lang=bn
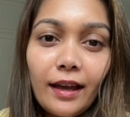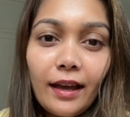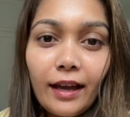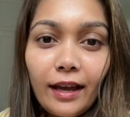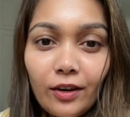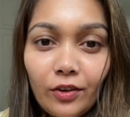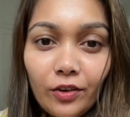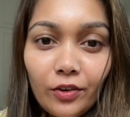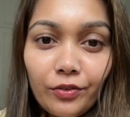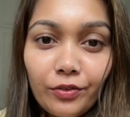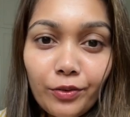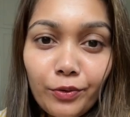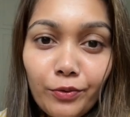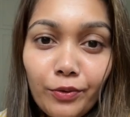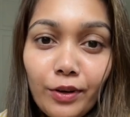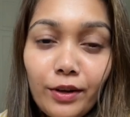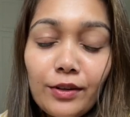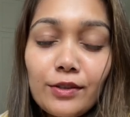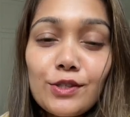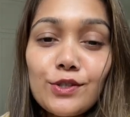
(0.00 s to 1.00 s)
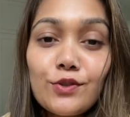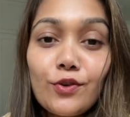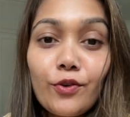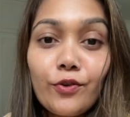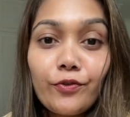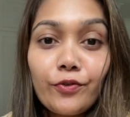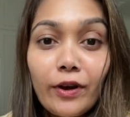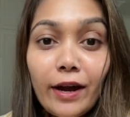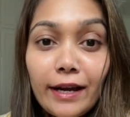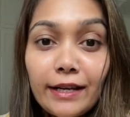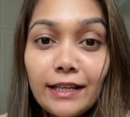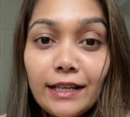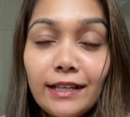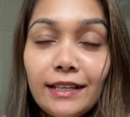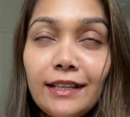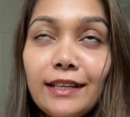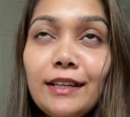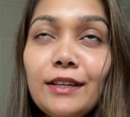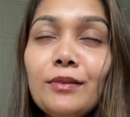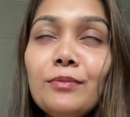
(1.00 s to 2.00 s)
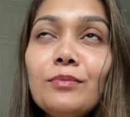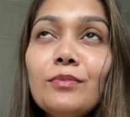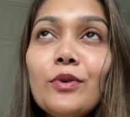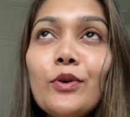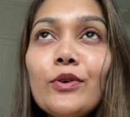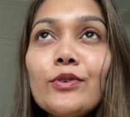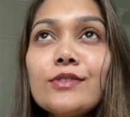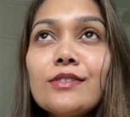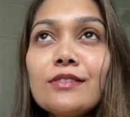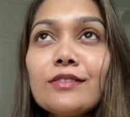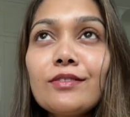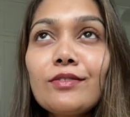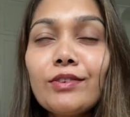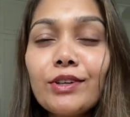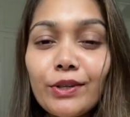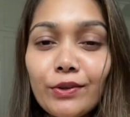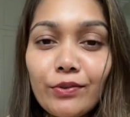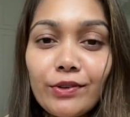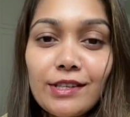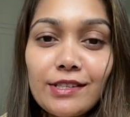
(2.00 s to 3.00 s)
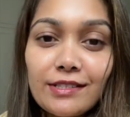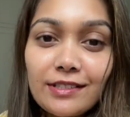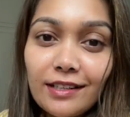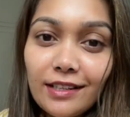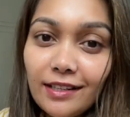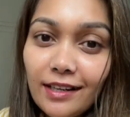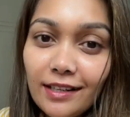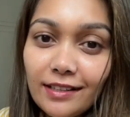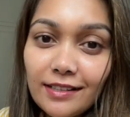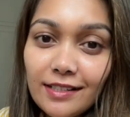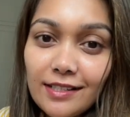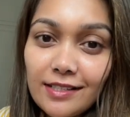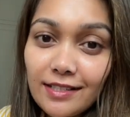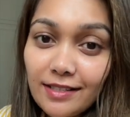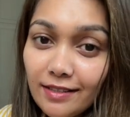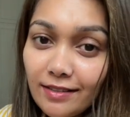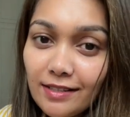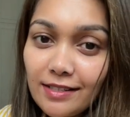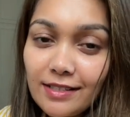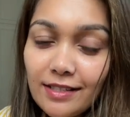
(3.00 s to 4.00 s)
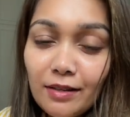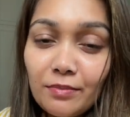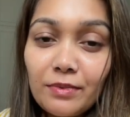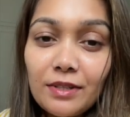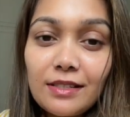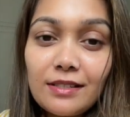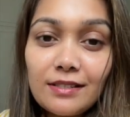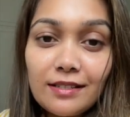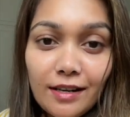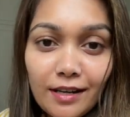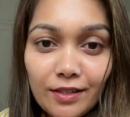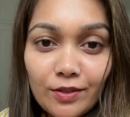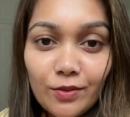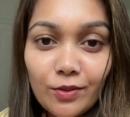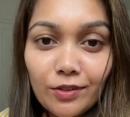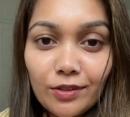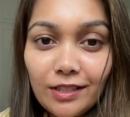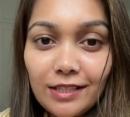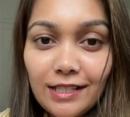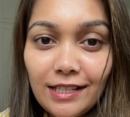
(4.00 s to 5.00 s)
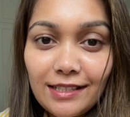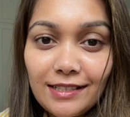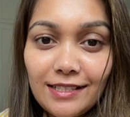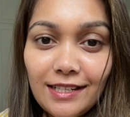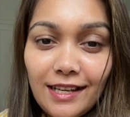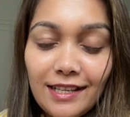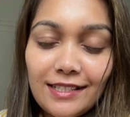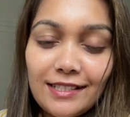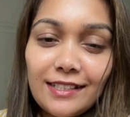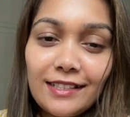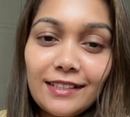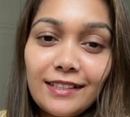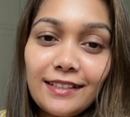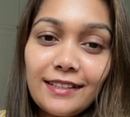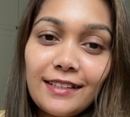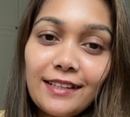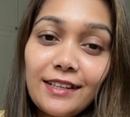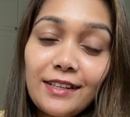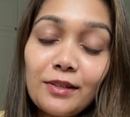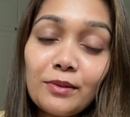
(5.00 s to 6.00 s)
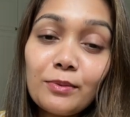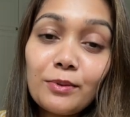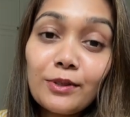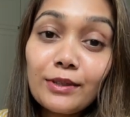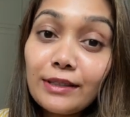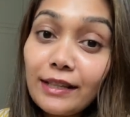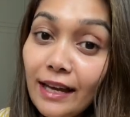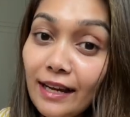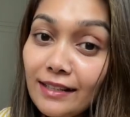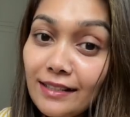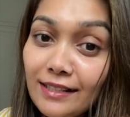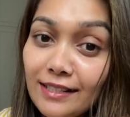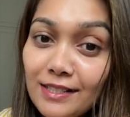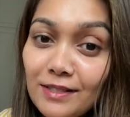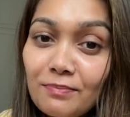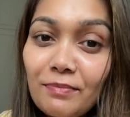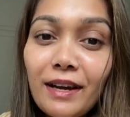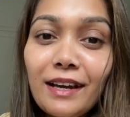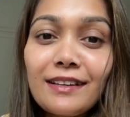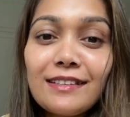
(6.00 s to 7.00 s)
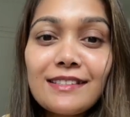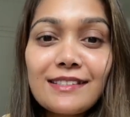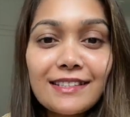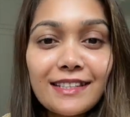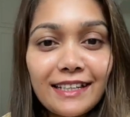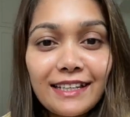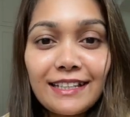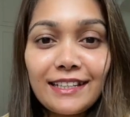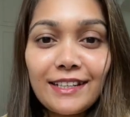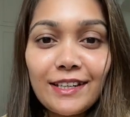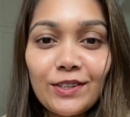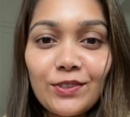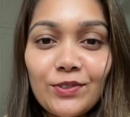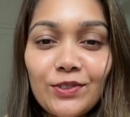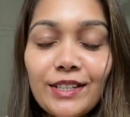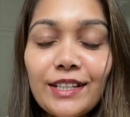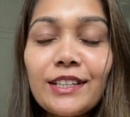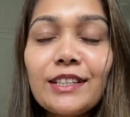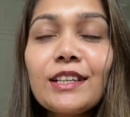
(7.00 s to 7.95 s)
হ্যালো এভরিওয়ান সো ফাইনালি মোস্ট রিকোয়েস্টেড একটা সিরিজ আমি স্টার্ট করতে যাচ্ছি আজকে থেকে এবং দ্যাট ইজ মাই স্কিন কেয়ার রুটিন